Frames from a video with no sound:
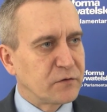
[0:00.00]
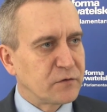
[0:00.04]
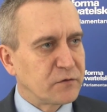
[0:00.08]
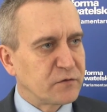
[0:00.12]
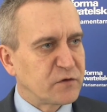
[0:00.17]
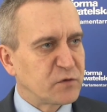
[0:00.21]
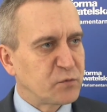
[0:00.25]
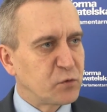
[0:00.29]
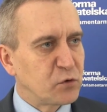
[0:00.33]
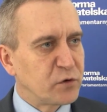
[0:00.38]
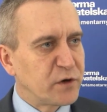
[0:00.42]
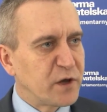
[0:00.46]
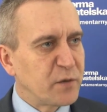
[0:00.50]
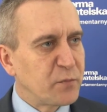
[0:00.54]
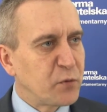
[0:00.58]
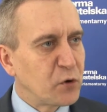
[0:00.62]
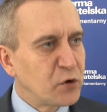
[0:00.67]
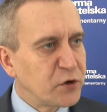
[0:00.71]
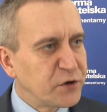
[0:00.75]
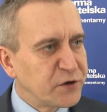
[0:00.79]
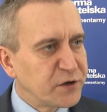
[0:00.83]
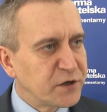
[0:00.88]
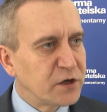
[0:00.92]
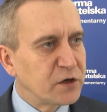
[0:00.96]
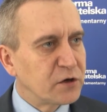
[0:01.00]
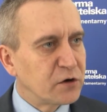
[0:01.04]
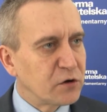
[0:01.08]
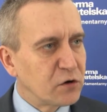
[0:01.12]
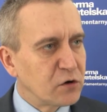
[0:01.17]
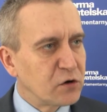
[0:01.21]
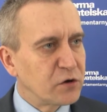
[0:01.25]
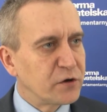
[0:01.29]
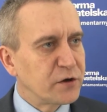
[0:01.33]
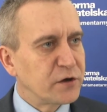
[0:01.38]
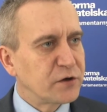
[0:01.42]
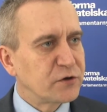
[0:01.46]
wspólnej polityki
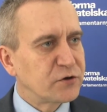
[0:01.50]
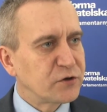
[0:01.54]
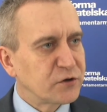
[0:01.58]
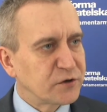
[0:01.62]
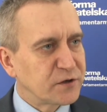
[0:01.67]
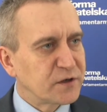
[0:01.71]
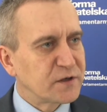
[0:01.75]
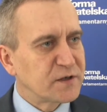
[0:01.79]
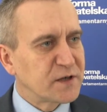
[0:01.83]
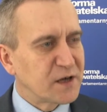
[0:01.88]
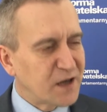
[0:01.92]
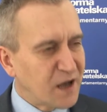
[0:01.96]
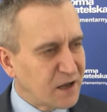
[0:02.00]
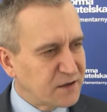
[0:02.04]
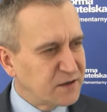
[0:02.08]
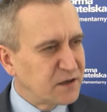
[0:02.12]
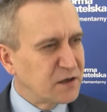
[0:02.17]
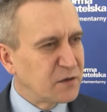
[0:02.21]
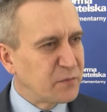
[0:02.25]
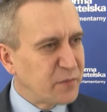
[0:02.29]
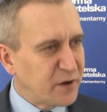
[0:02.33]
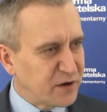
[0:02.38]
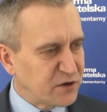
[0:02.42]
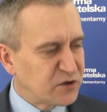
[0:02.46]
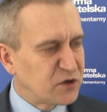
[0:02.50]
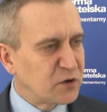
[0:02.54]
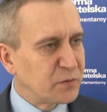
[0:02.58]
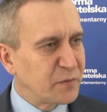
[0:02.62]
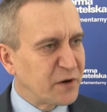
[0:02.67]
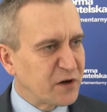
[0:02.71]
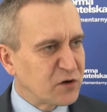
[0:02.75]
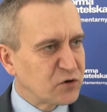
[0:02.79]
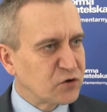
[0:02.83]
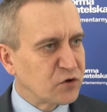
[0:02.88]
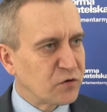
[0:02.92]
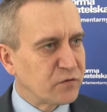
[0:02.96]
rolnej, czy tych zagadnień bardziej
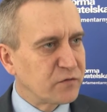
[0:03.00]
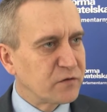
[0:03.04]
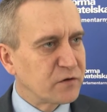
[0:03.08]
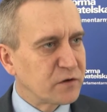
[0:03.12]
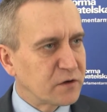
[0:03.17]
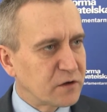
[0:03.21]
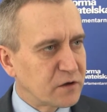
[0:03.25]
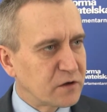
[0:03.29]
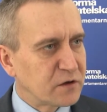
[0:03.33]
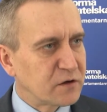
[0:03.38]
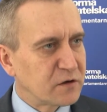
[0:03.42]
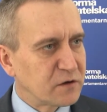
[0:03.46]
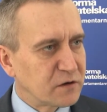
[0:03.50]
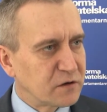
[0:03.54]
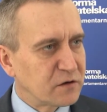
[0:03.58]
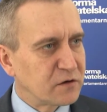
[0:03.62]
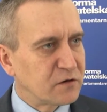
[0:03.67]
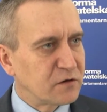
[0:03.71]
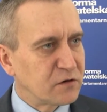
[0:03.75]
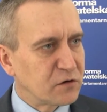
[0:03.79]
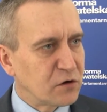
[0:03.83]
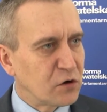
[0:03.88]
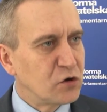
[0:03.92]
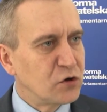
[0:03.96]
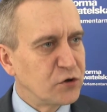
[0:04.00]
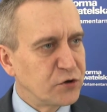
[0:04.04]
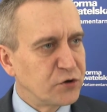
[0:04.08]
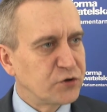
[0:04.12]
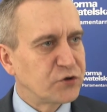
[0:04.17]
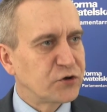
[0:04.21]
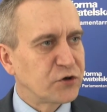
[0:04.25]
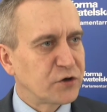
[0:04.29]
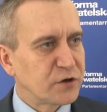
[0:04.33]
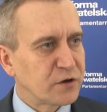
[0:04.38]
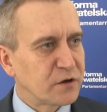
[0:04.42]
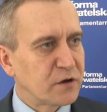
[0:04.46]
branżowych,
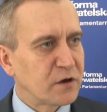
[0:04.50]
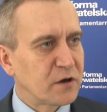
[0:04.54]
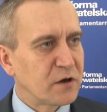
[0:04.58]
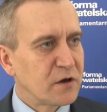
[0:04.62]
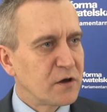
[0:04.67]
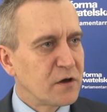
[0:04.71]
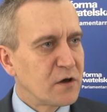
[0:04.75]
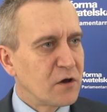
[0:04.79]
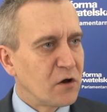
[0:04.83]
rolniczych.